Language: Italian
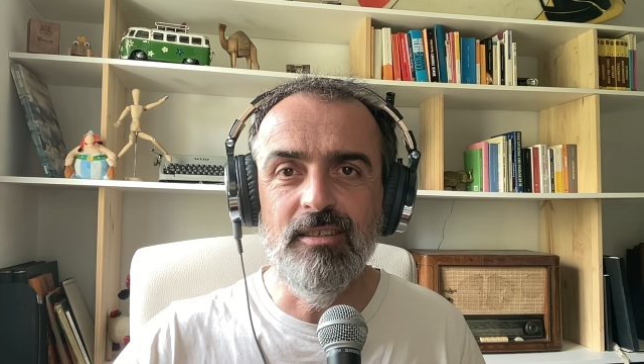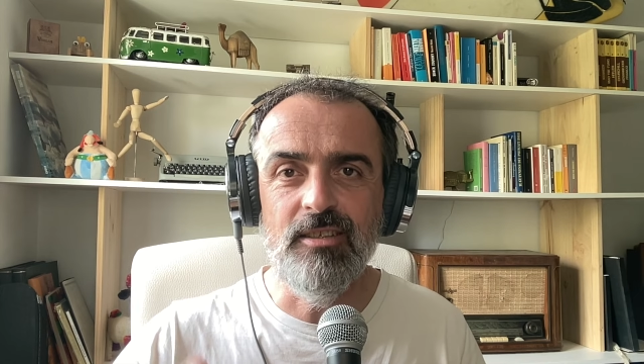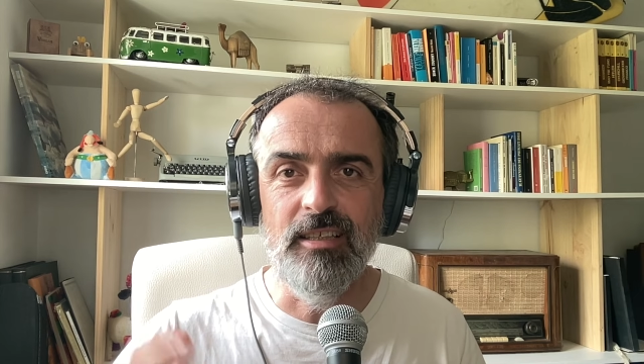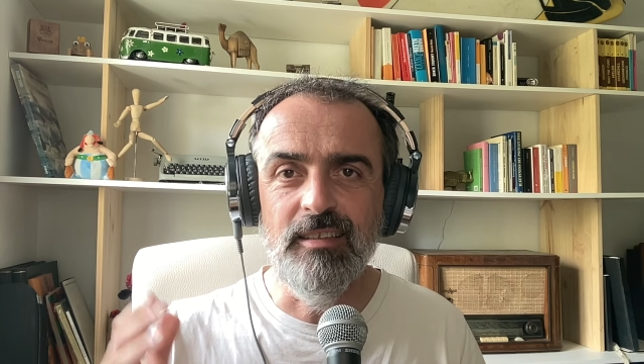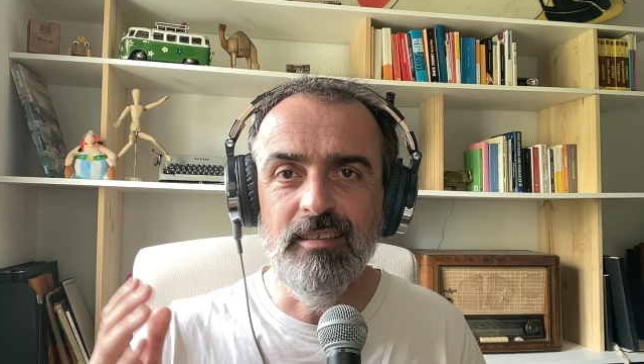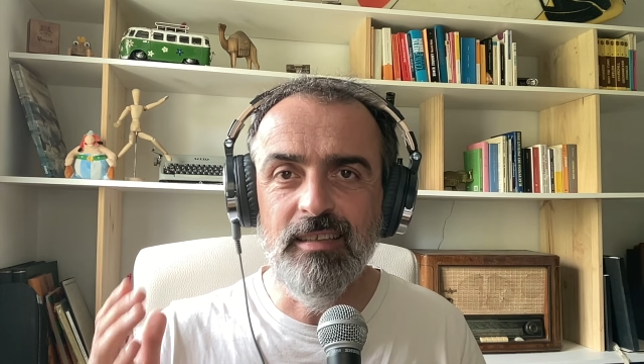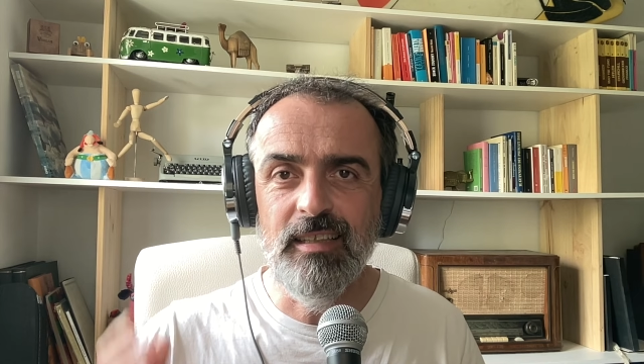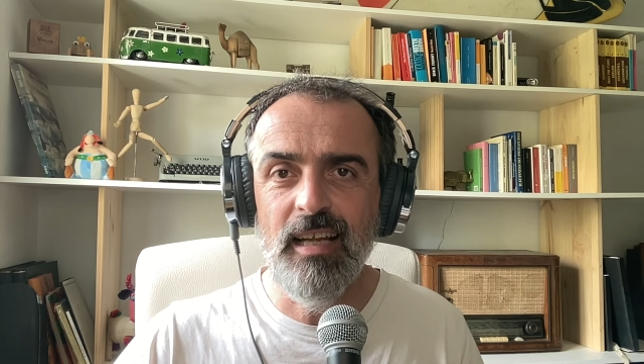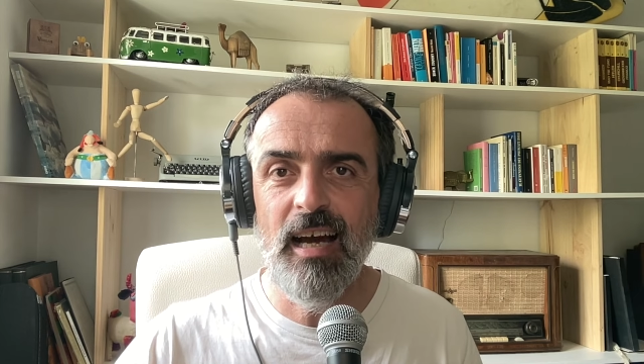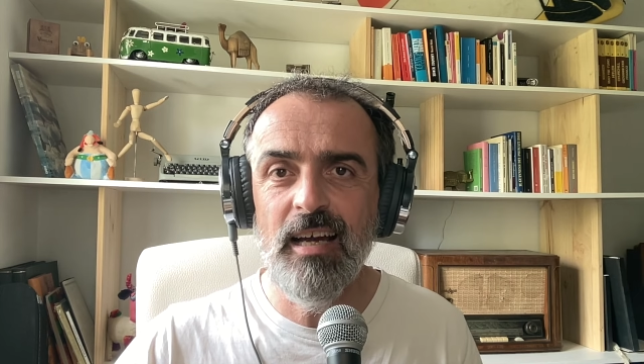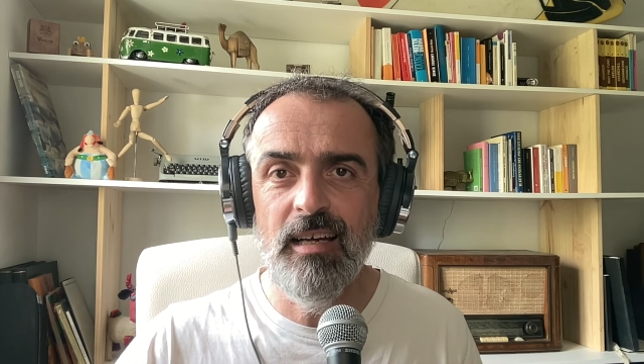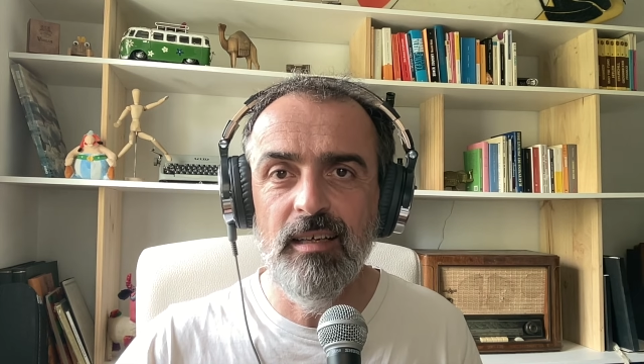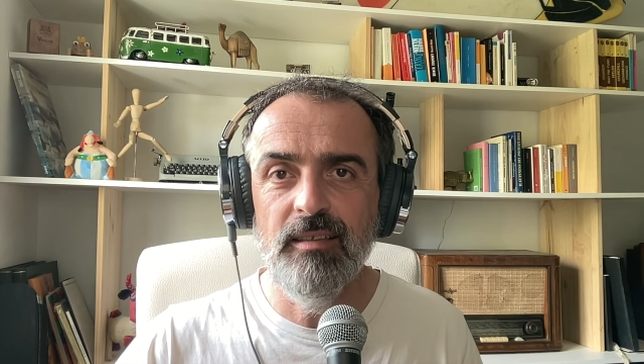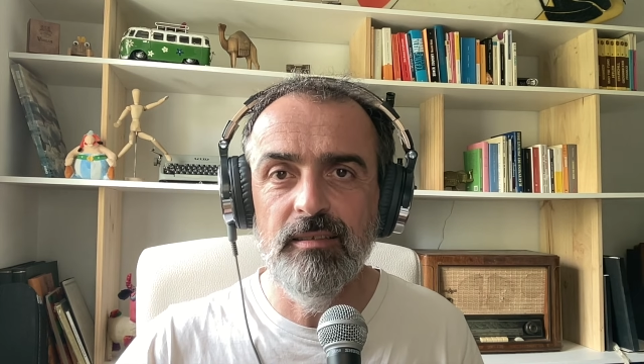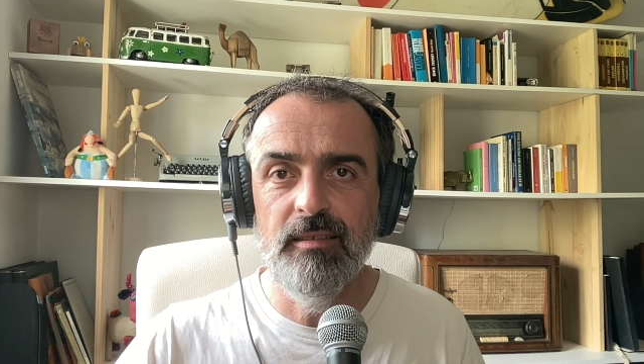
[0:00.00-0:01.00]

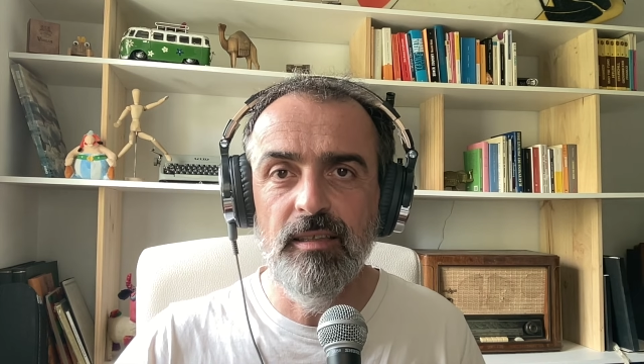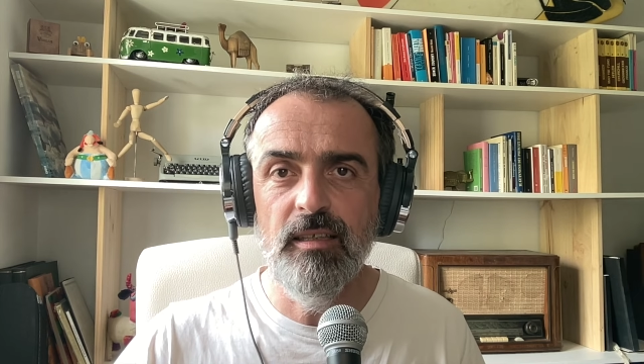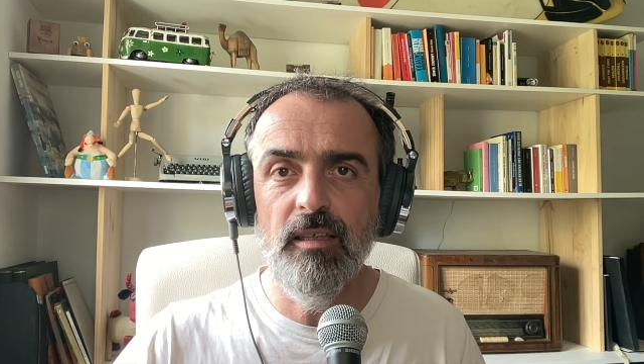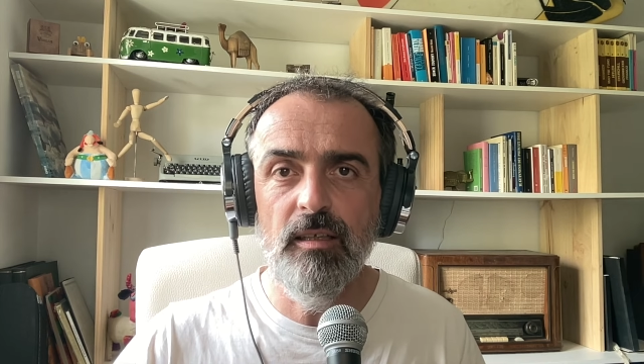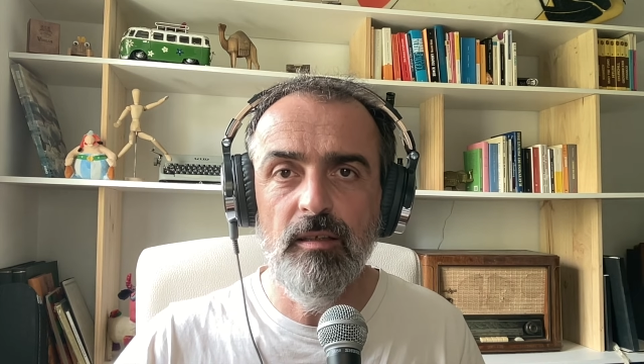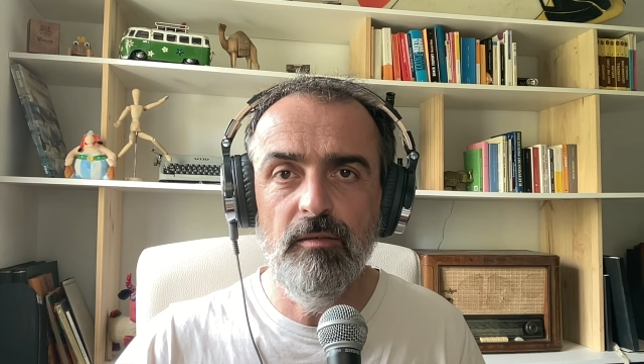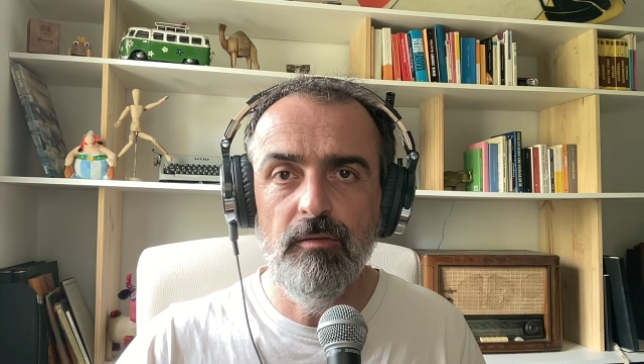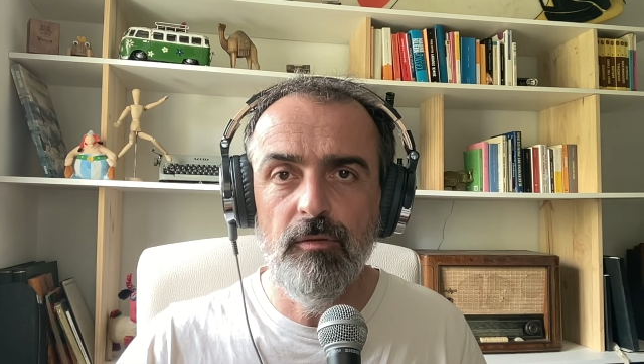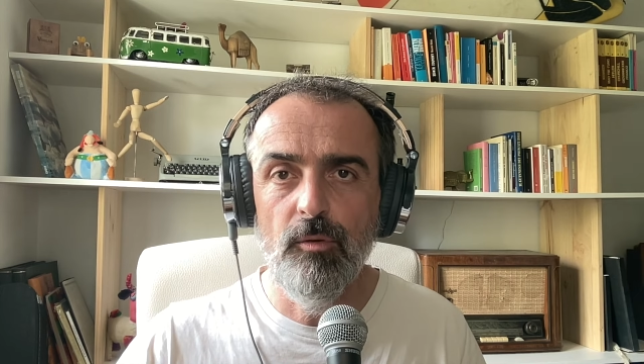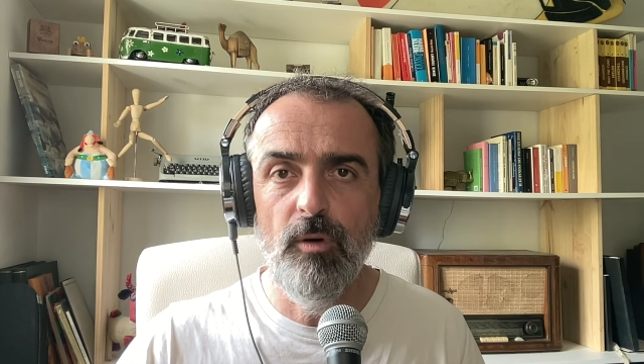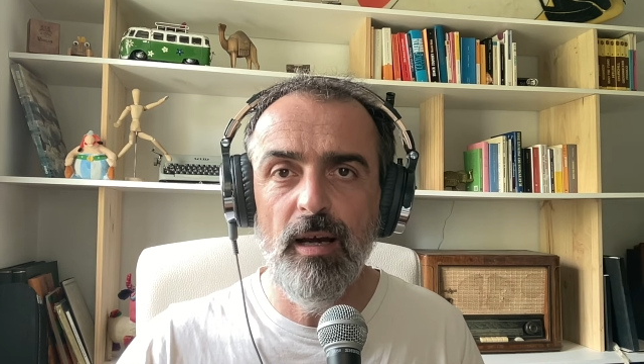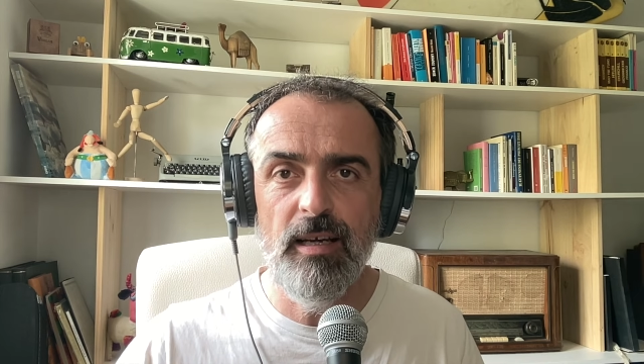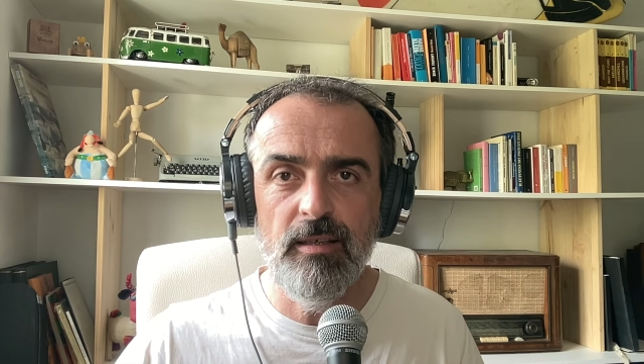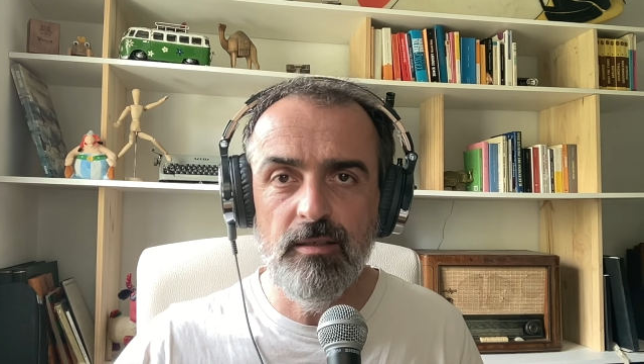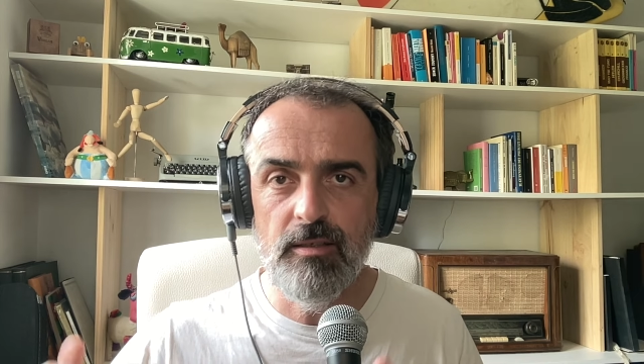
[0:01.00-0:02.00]
centinaia di
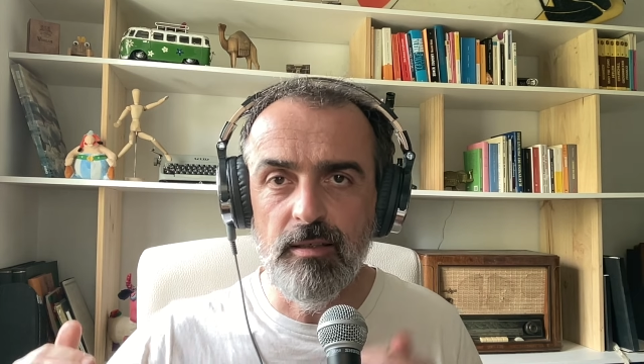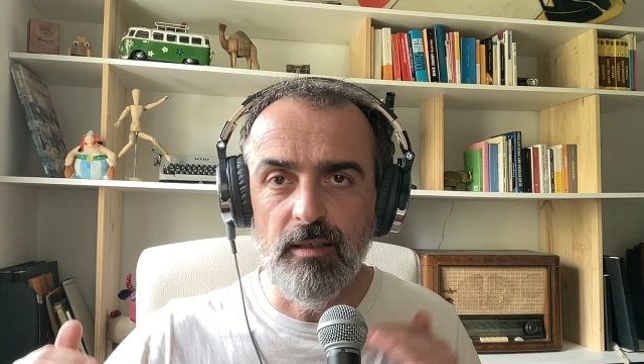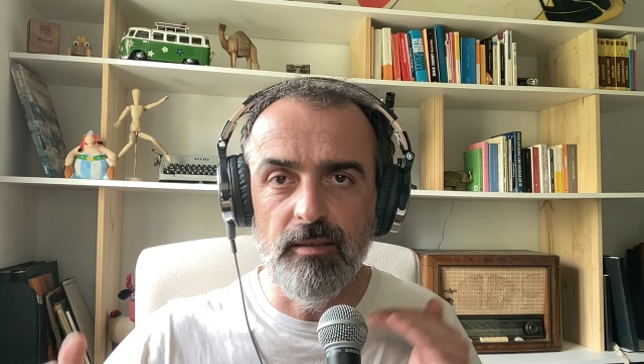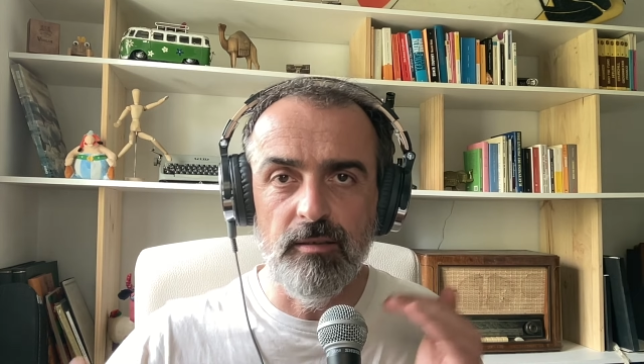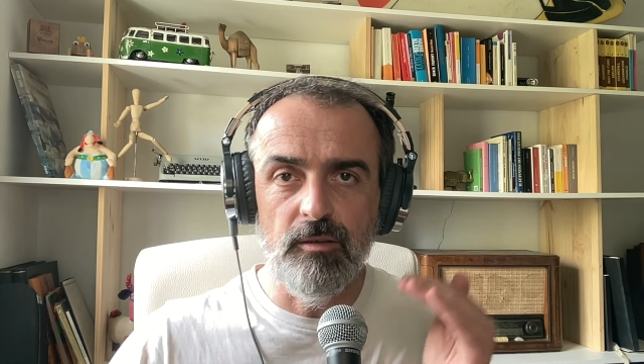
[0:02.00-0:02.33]
influencer